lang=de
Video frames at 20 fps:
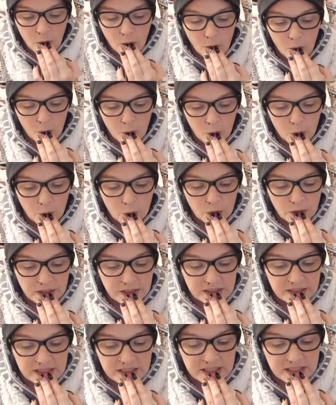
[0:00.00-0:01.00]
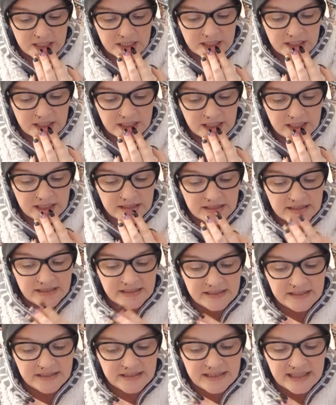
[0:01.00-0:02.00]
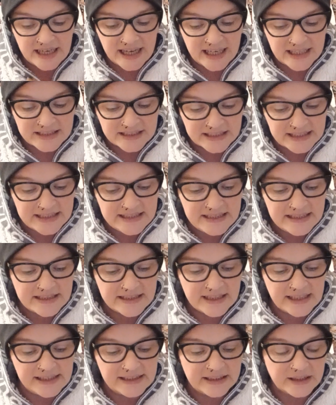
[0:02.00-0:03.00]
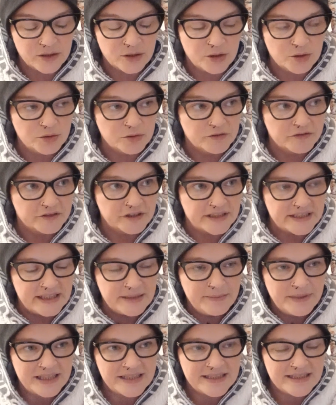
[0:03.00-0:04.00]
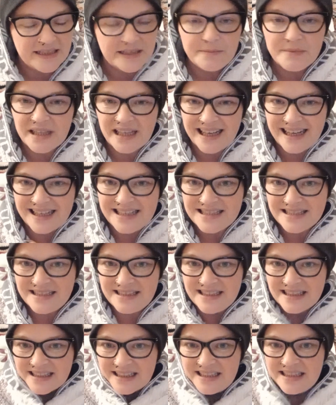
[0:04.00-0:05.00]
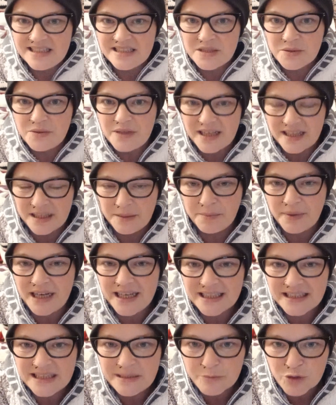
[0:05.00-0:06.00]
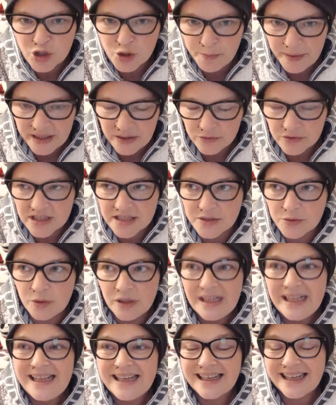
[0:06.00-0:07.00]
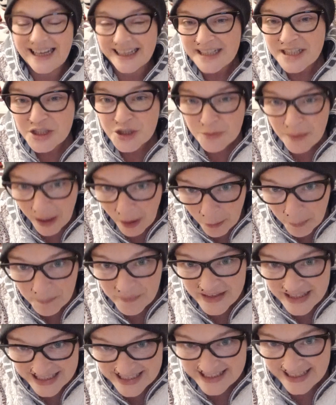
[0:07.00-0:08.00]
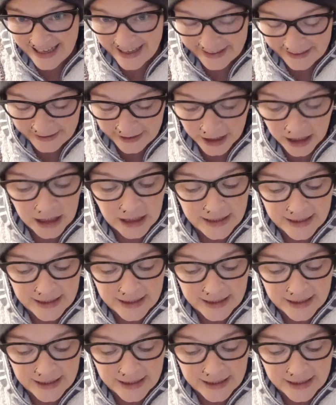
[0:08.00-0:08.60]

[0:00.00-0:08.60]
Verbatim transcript: Und der hat richtig geil gerochen. Und von dem hat es ja immer geheißen, der riecht so nach gebratenem Speck oder so. Kann ich überhaupt nicht sagen.